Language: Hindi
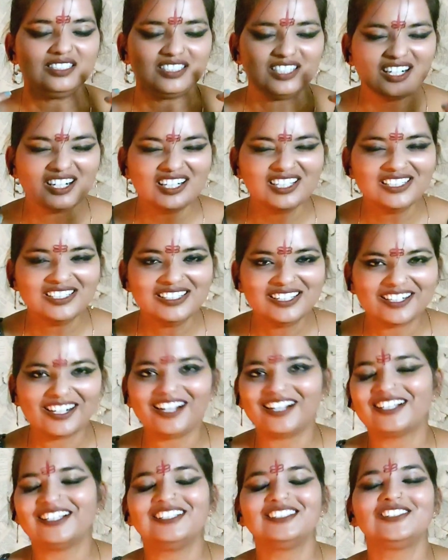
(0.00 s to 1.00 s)
जान
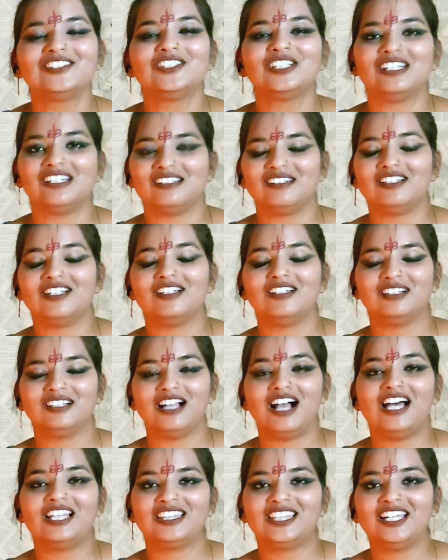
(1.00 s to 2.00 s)
लगाकर जो
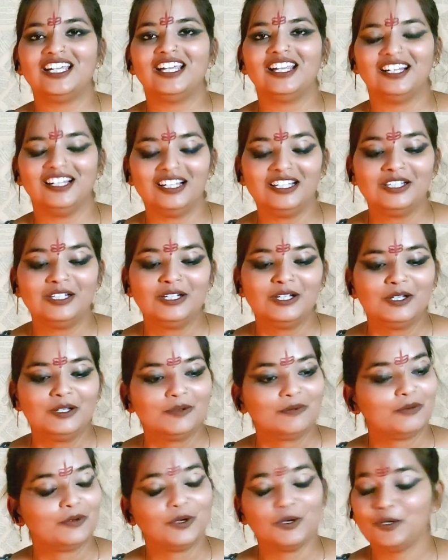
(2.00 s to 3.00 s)
गाते हैं ना
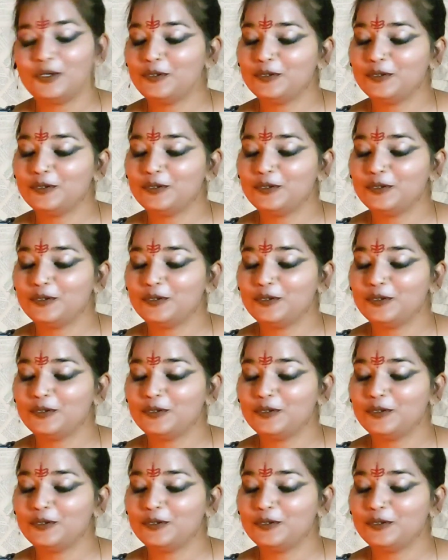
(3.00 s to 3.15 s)
वो